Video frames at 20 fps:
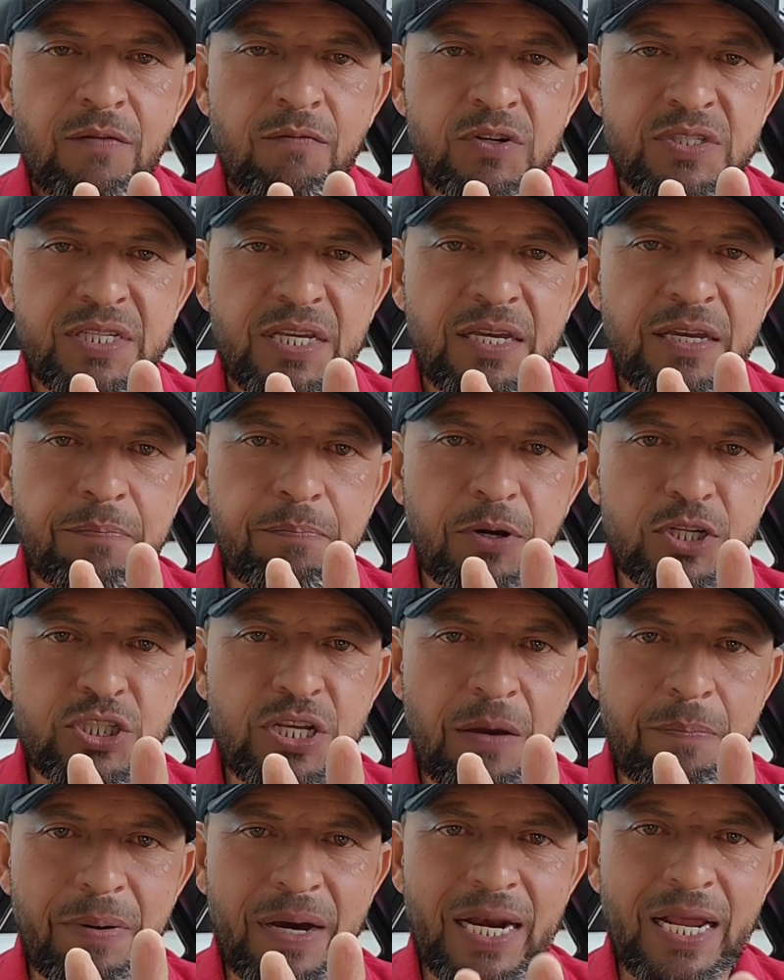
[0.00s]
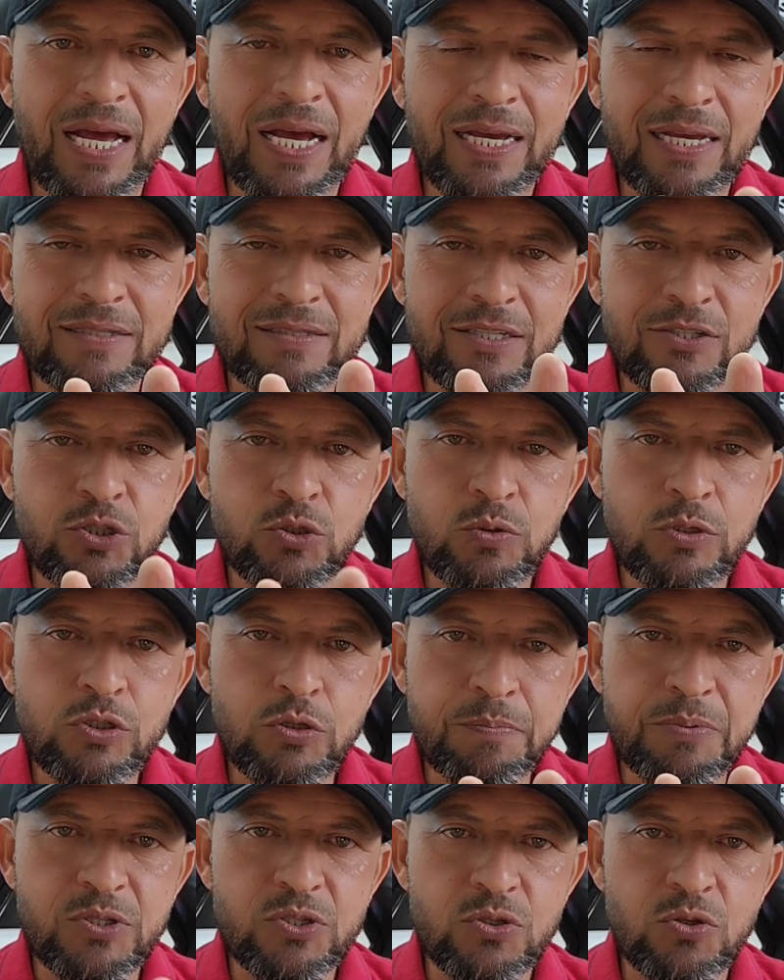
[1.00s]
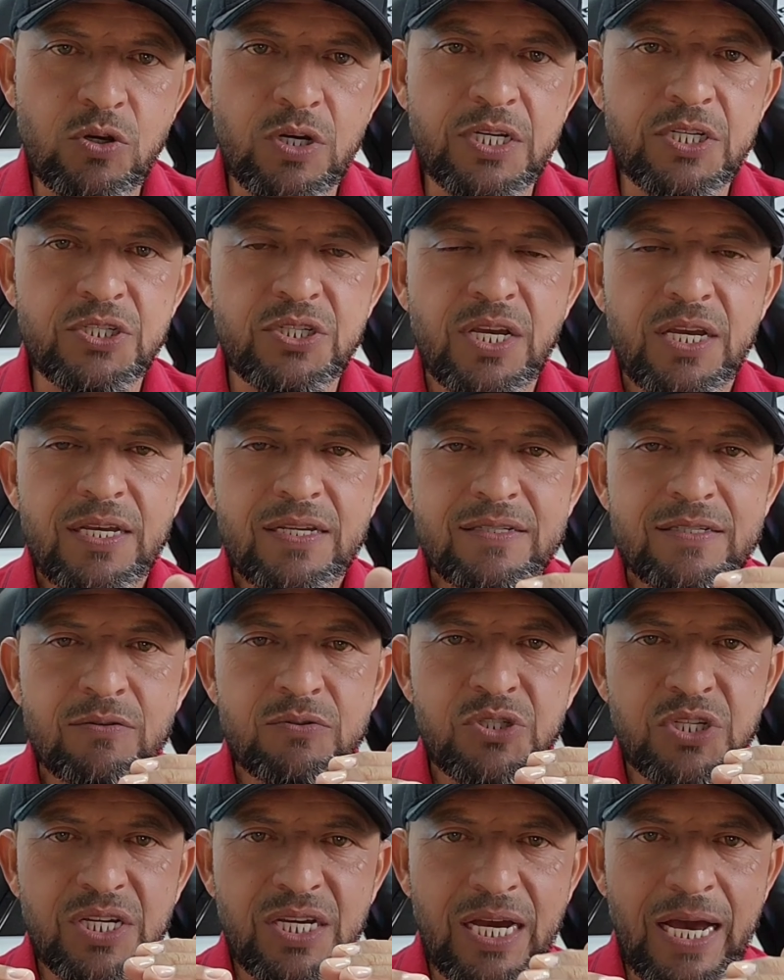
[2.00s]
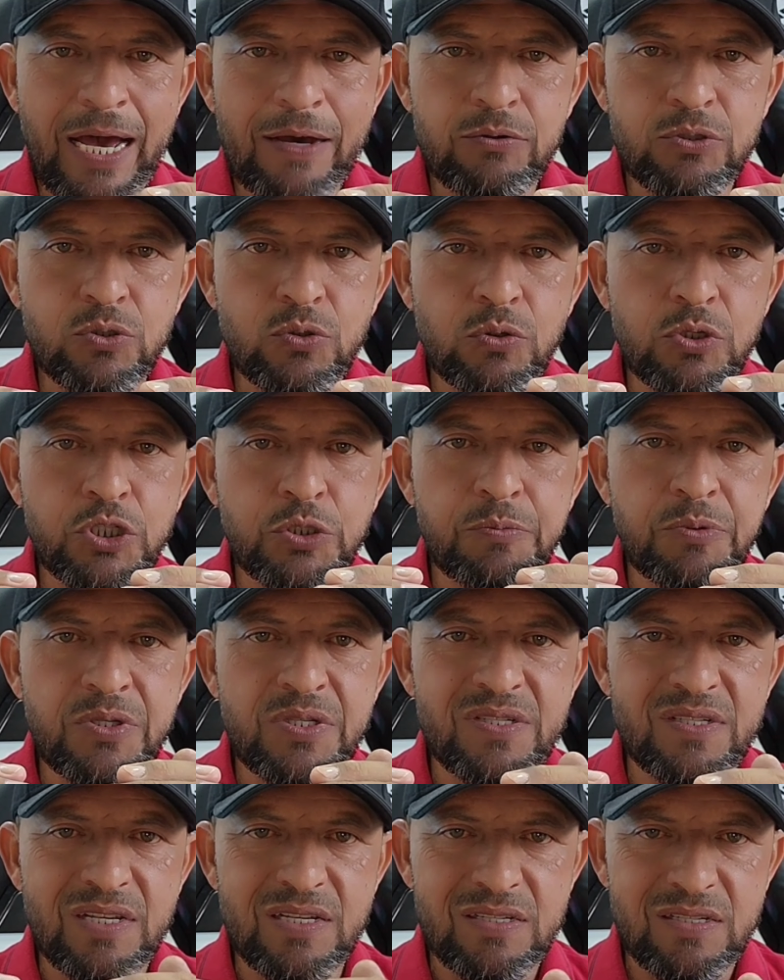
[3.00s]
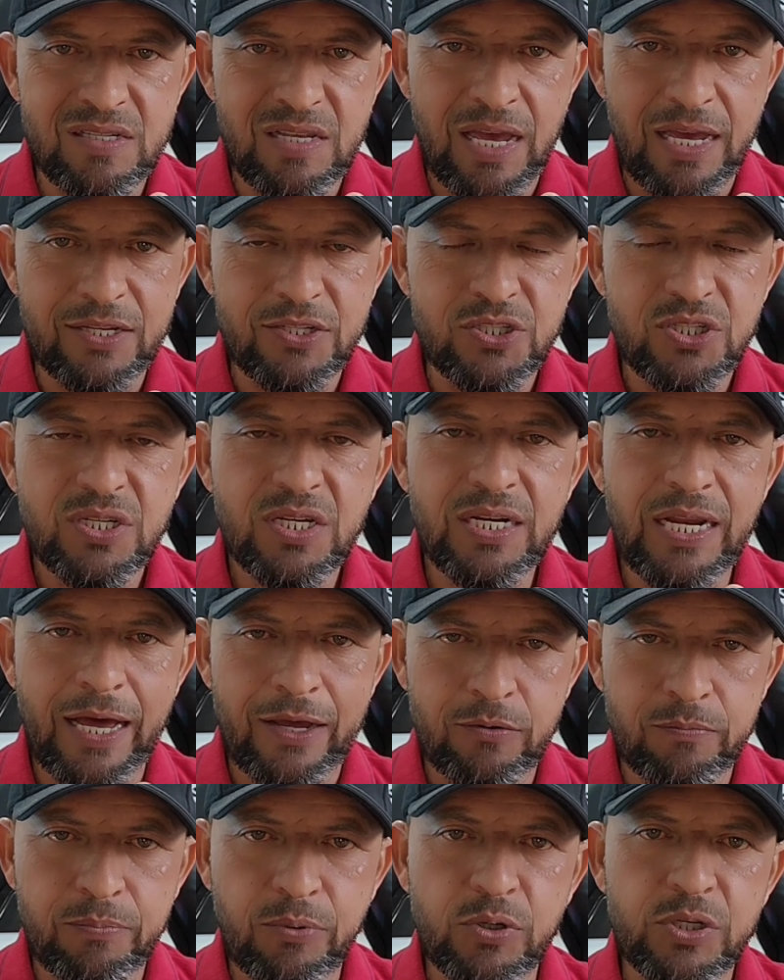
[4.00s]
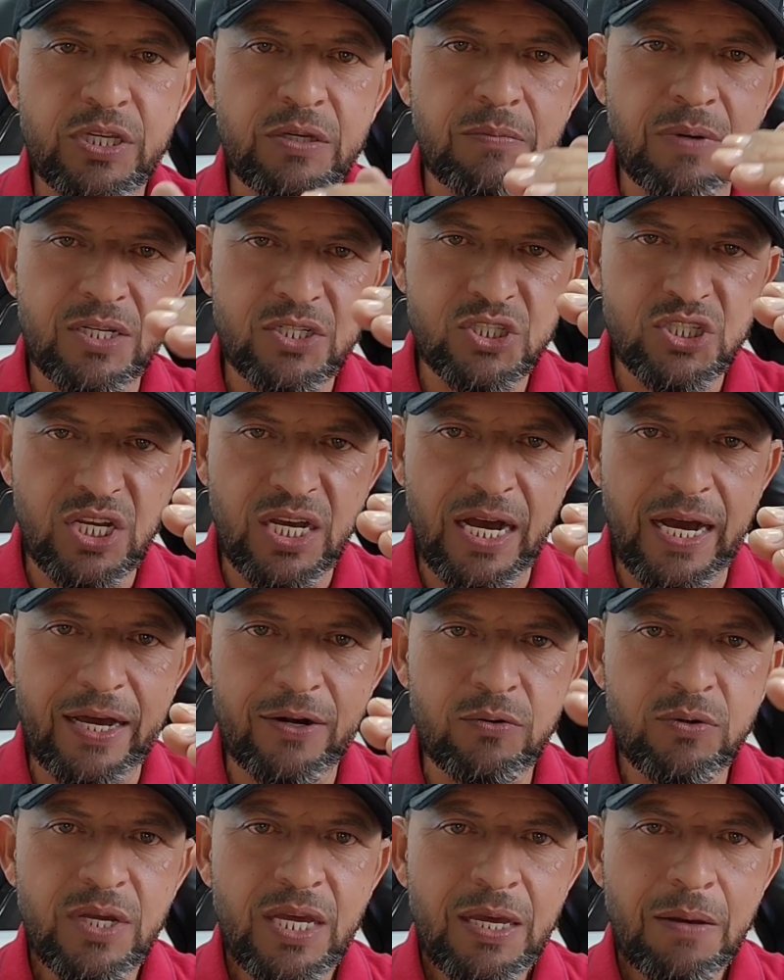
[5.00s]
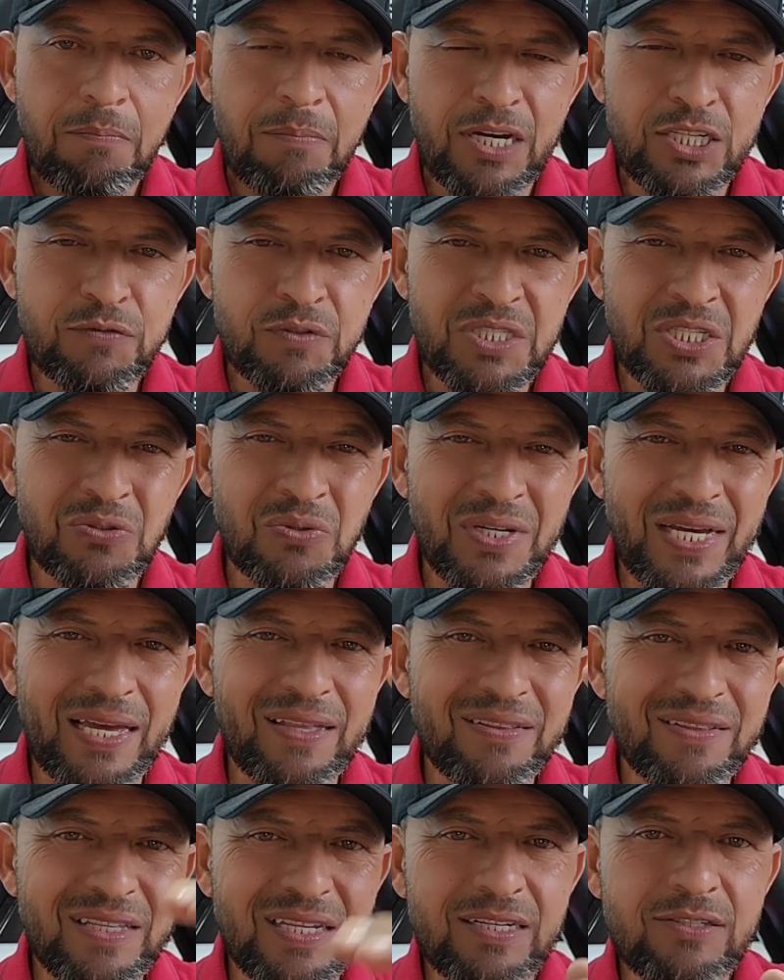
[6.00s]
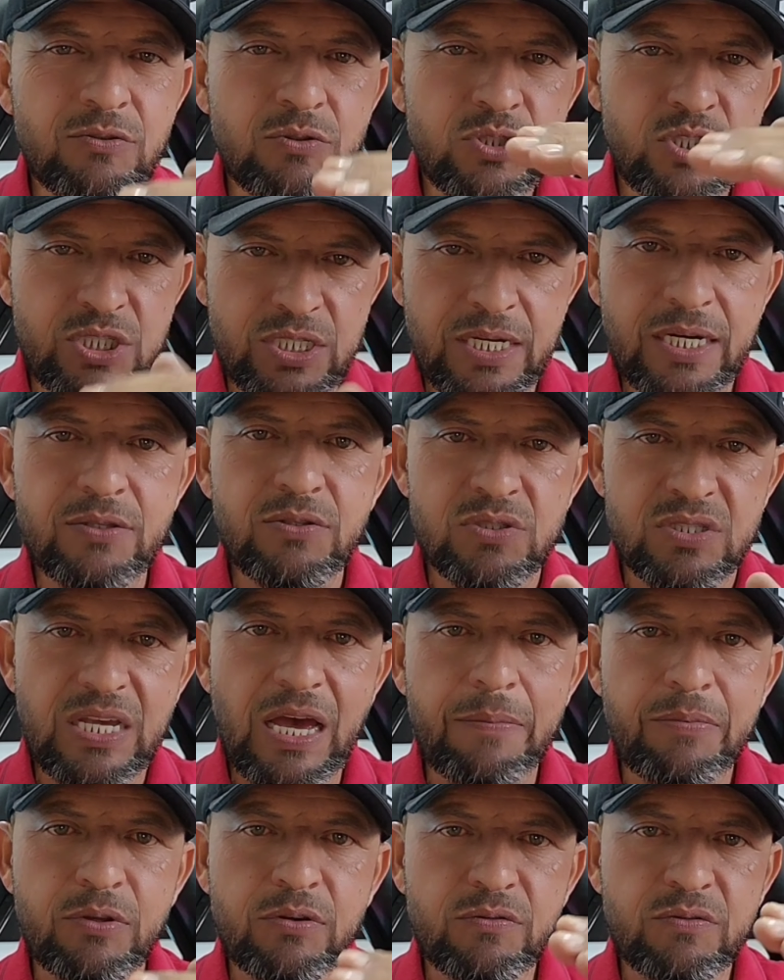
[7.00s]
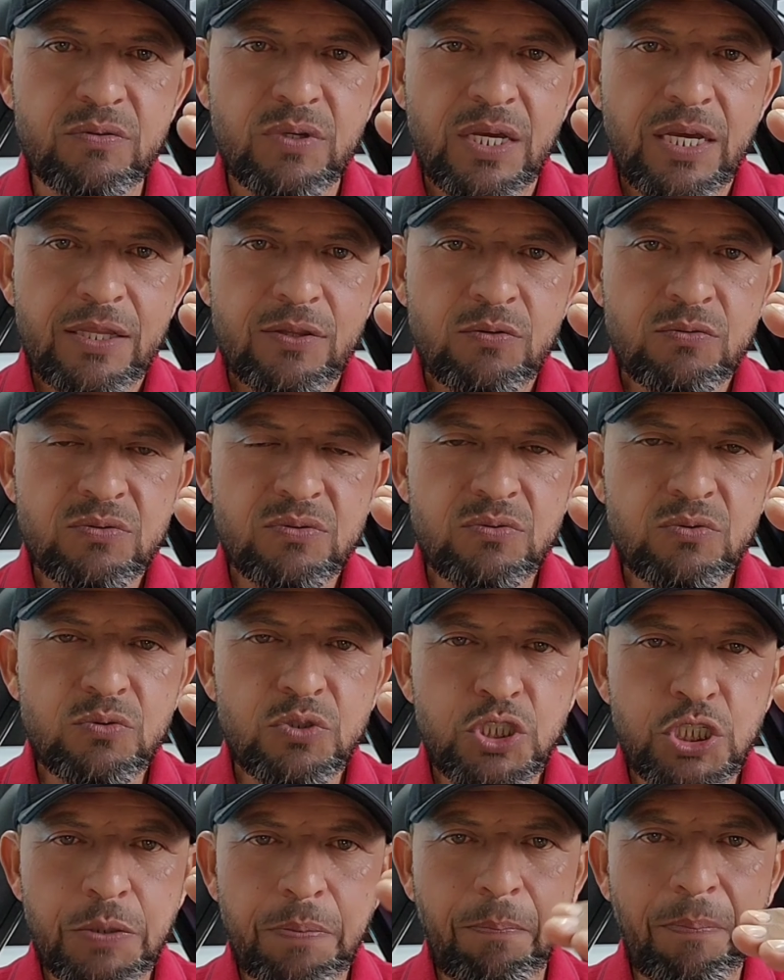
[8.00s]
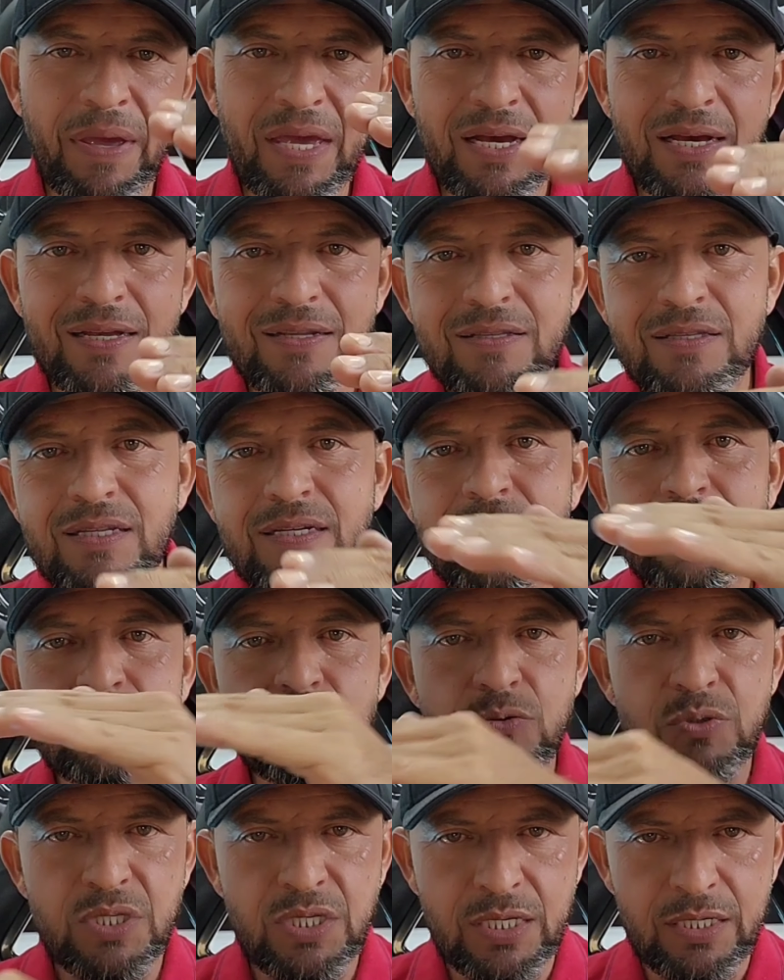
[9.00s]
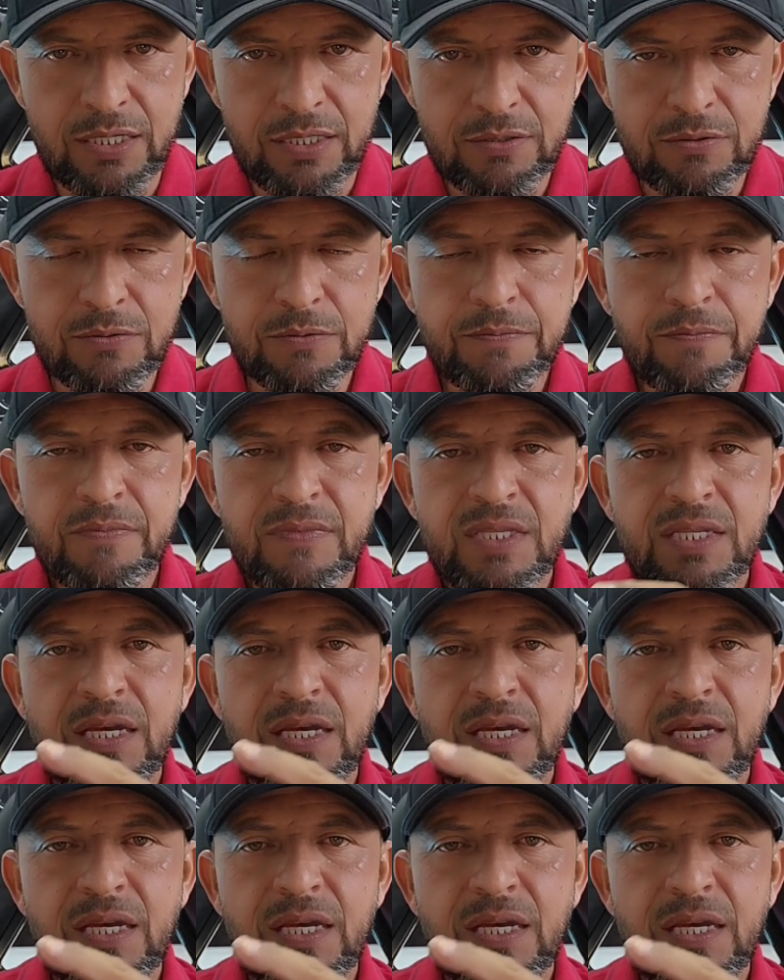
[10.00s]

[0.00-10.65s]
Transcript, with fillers: Você pode reparar que essas duas opções são de carros 2017. Claro, um pouquinho mais caro, mas você não cai tanto de ano, sabe? Não, não, não despenca tanto em ano.